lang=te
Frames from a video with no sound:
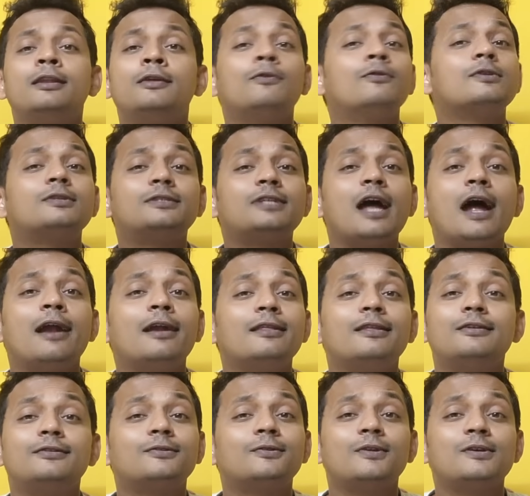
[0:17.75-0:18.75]
నువ్వు స్టాండ్
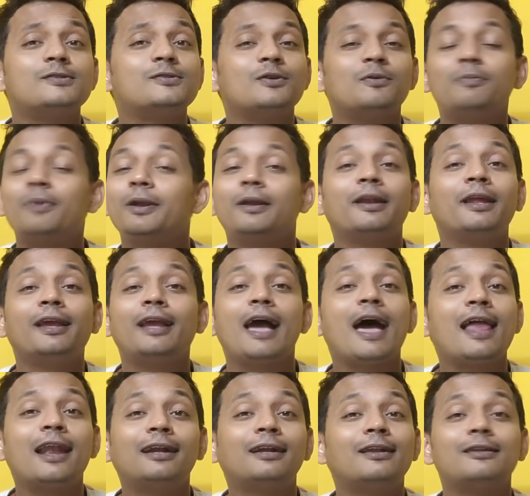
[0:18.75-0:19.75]
తీసుకునేది సూపర్ నీ
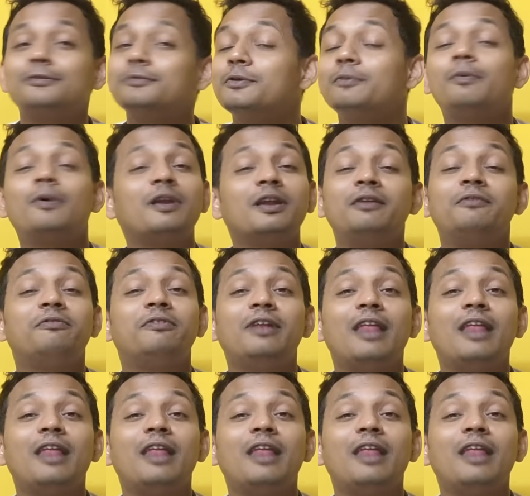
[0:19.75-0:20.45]
క్యారెక్టర్ సూపర్ నీ